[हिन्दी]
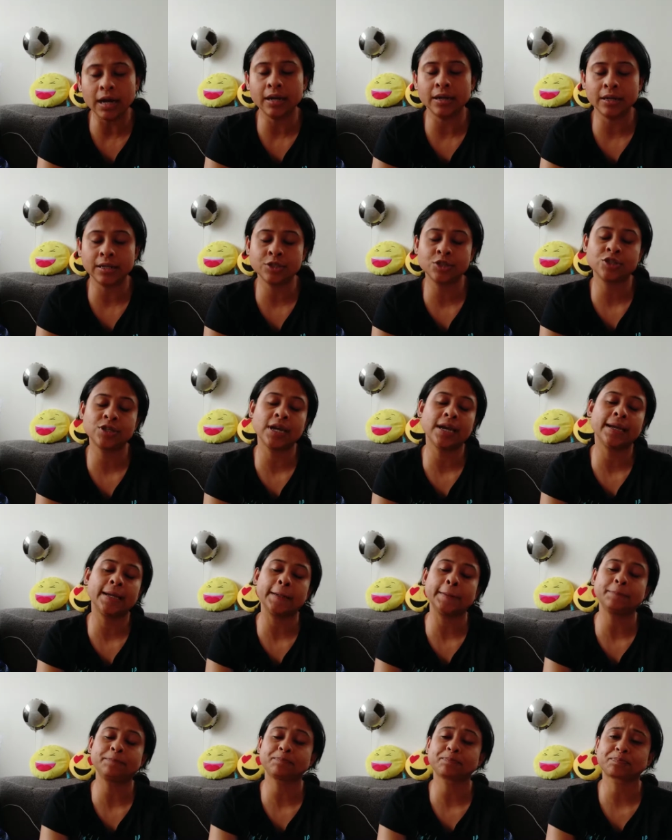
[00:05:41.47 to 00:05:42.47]
अच्छा है
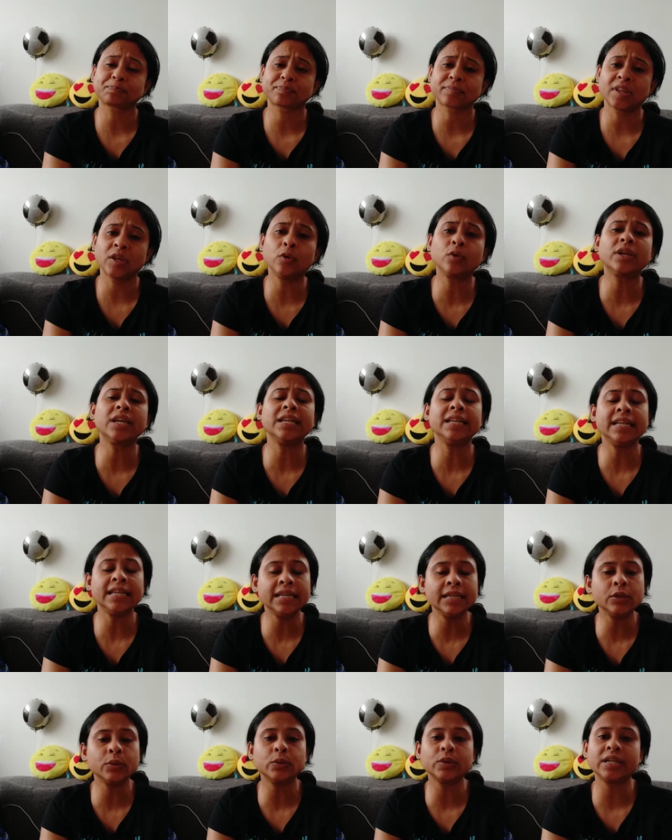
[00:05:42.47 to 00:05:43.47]
क्योंकि
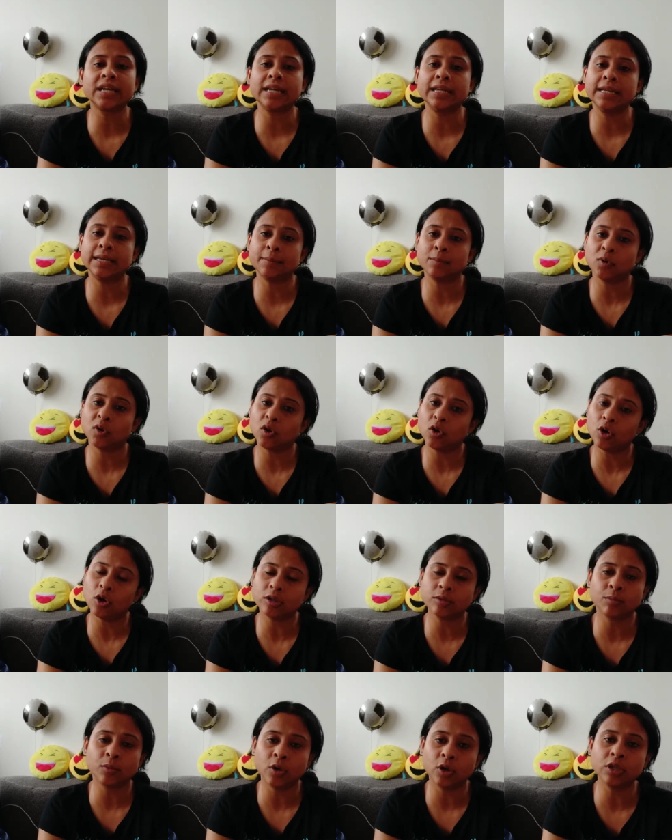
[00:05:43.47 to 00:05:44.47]
नींद उनके लिए
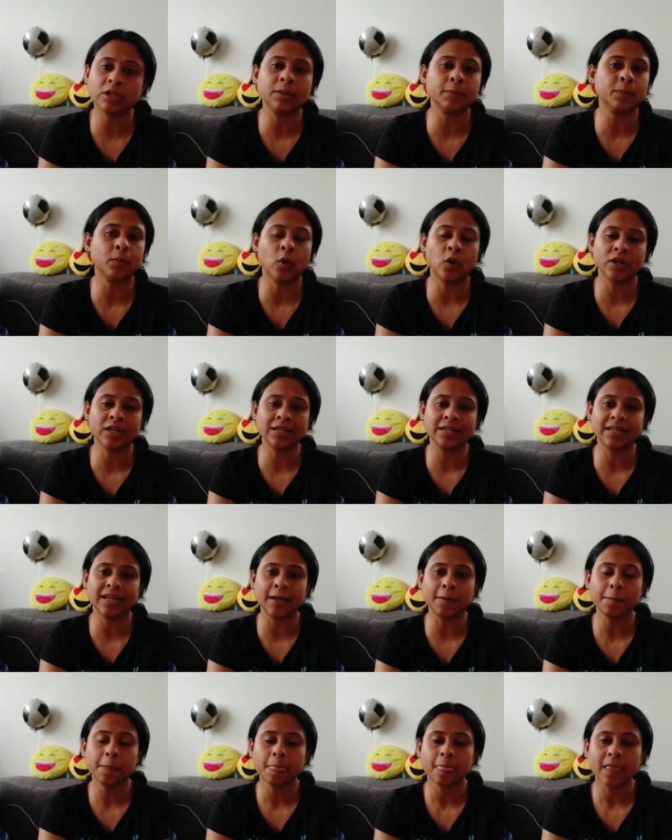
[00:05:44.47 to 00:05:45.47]
बहुत बहुत इम्पॉर्टेंट
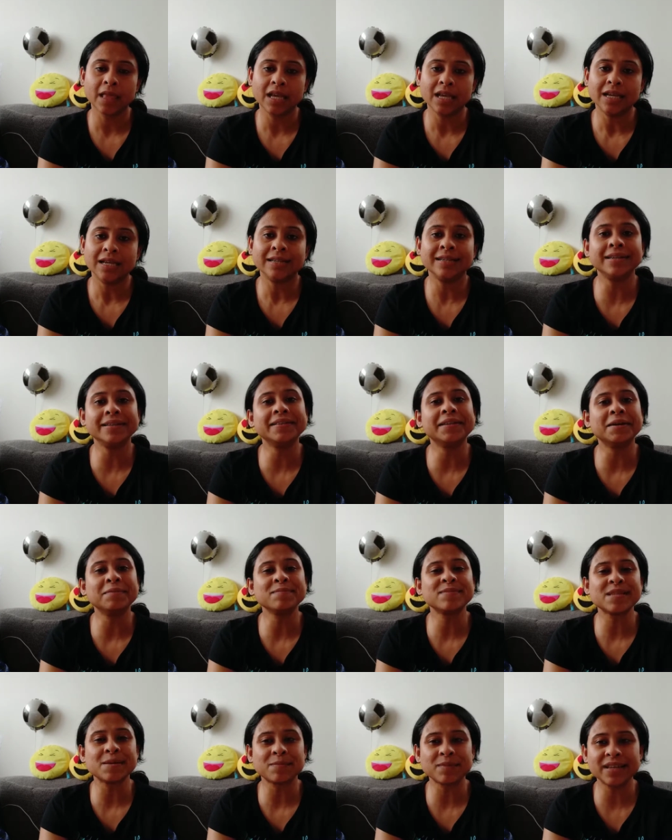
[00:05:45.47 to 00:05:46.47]
है नींद हम
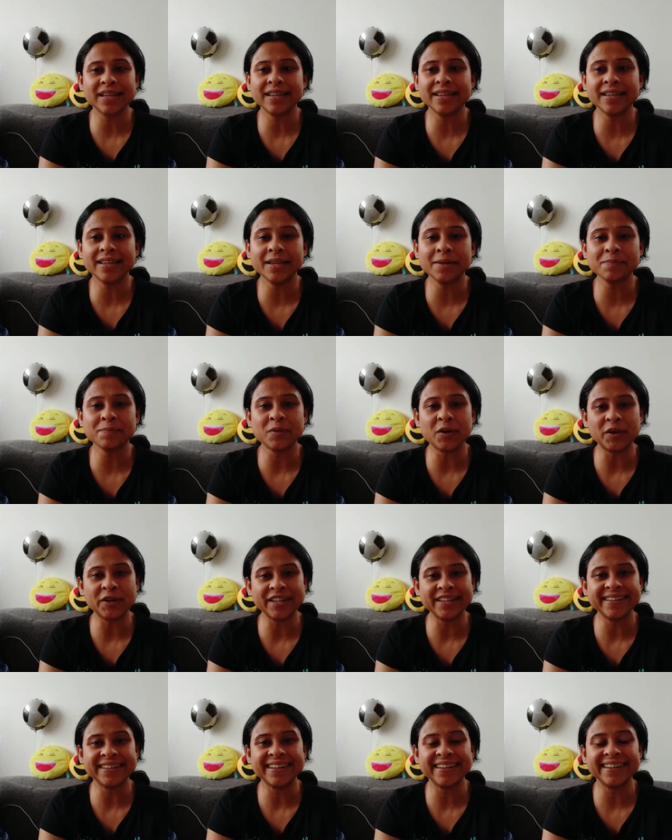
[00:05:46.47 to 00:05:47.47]
सबके लिए
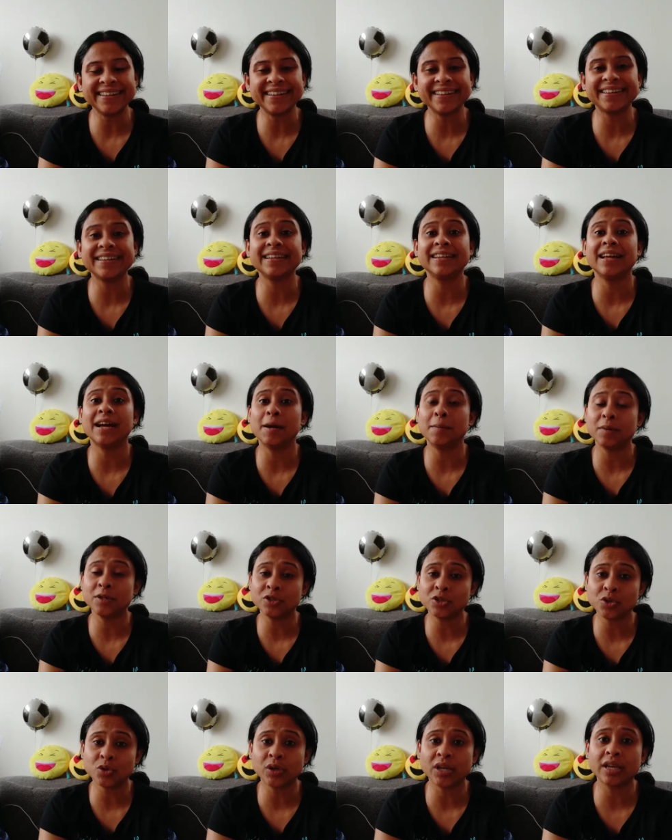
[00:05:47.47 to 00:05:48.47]
इम्पॉर्टेंट है लेकिन हाँ
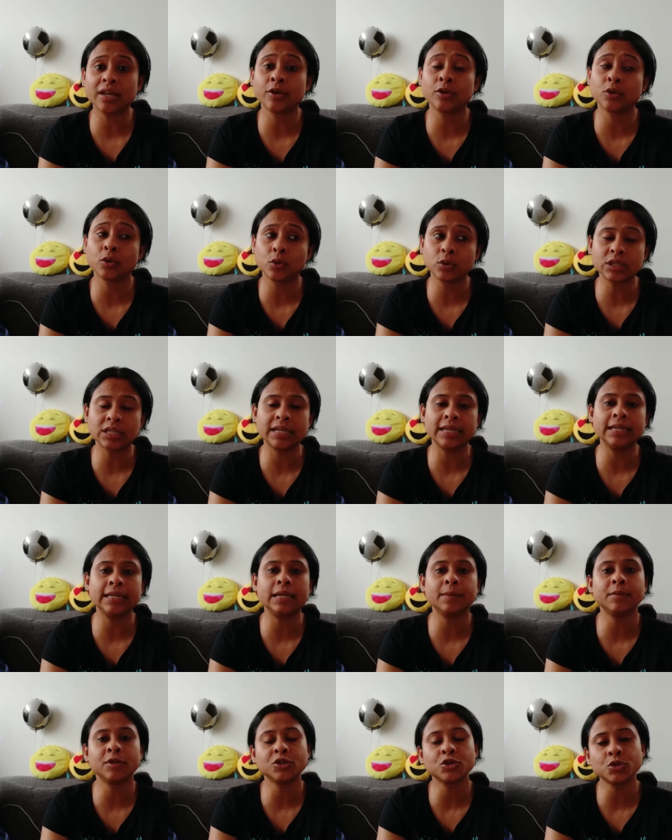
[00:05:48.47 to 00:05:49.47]
बच्चों के ग्रोथ के लिए
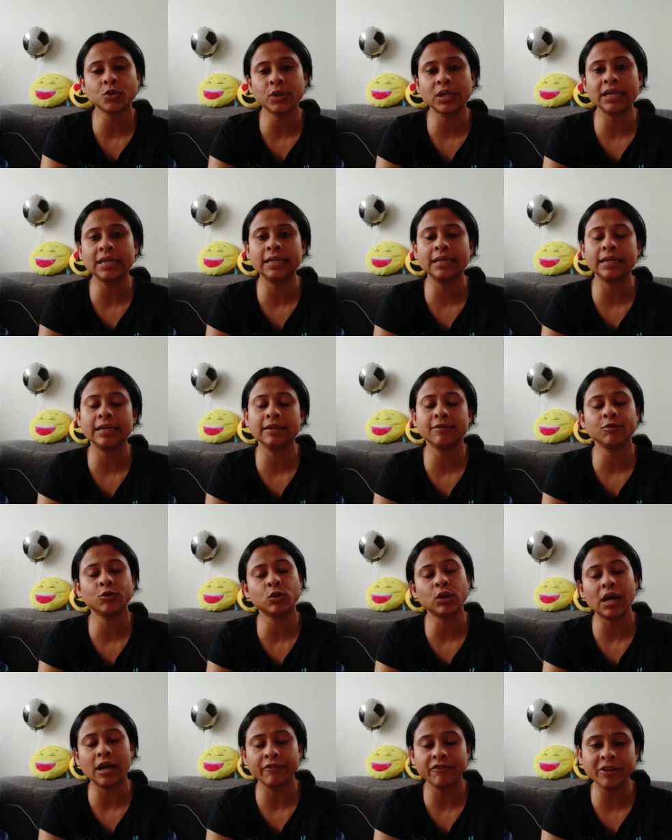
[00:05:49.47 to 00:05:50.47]
बच्चों के लिए वो
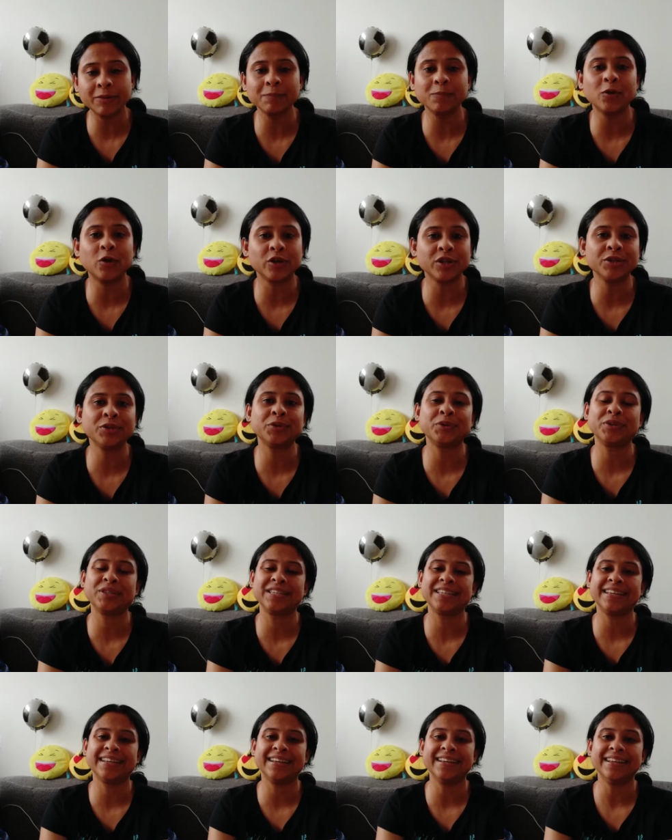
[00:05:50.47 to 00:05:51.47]
काफ़ी इम्पॉर्टेंट
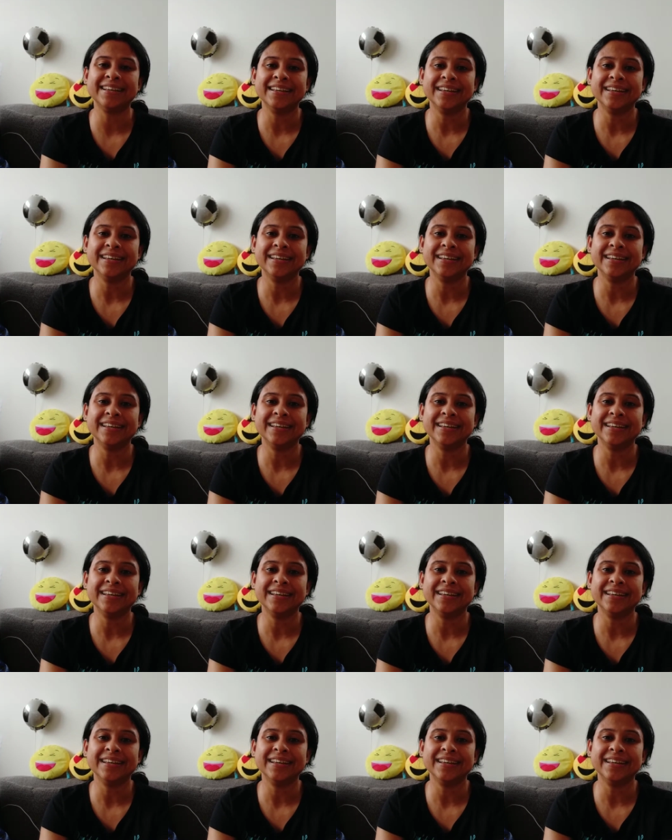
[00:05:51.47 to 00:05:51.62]
होती है